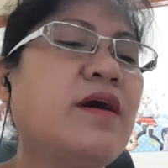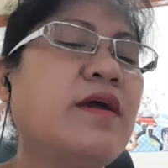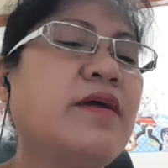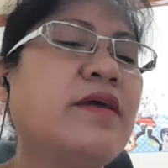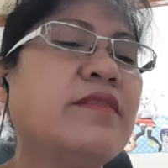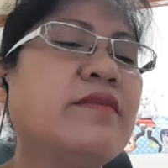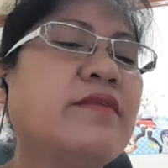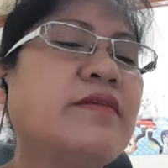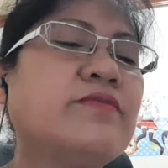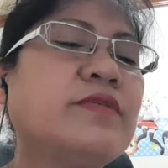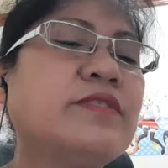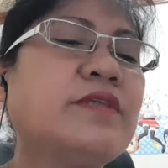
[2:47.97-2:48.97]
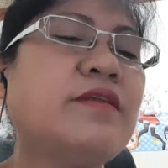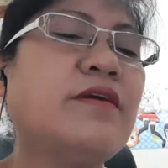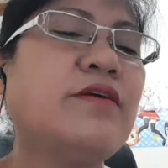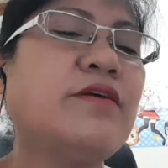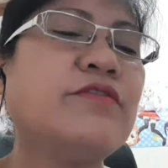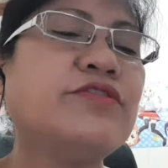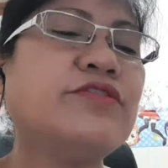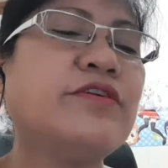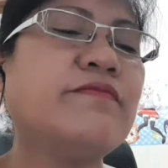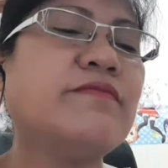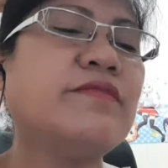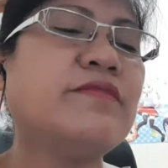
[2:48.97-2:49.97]
Ayan, request sana ko short
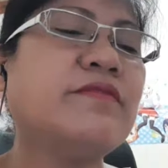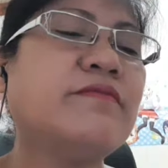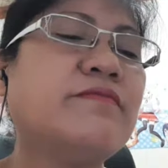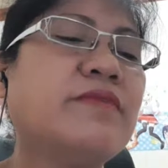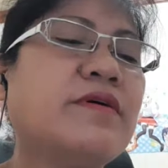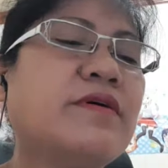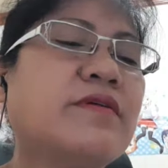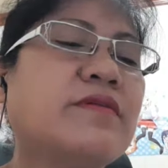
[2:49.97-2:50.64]
video pa.